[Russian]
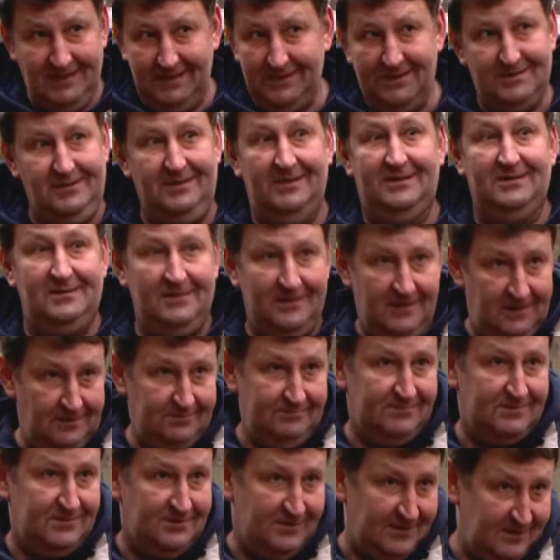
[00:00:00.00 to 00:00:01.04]
у каждой
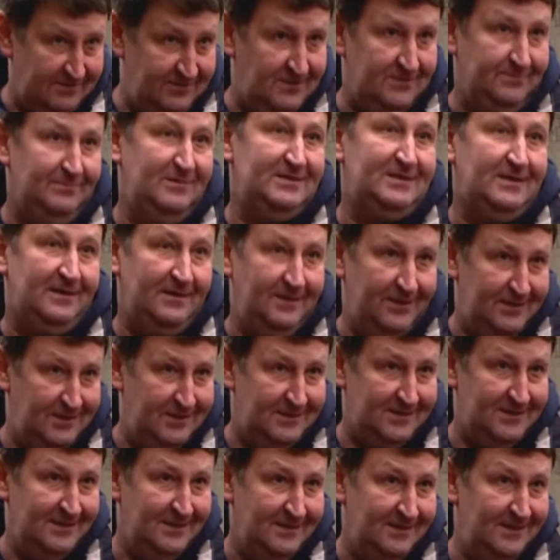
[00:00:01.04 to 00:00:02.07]
территории есть свои
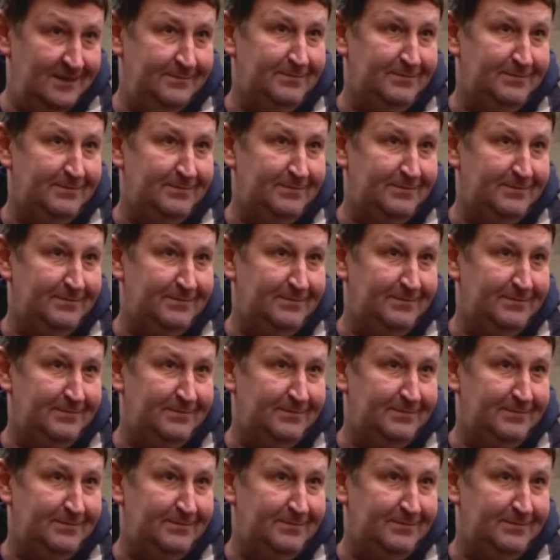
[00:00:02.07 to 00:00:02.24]
особенности.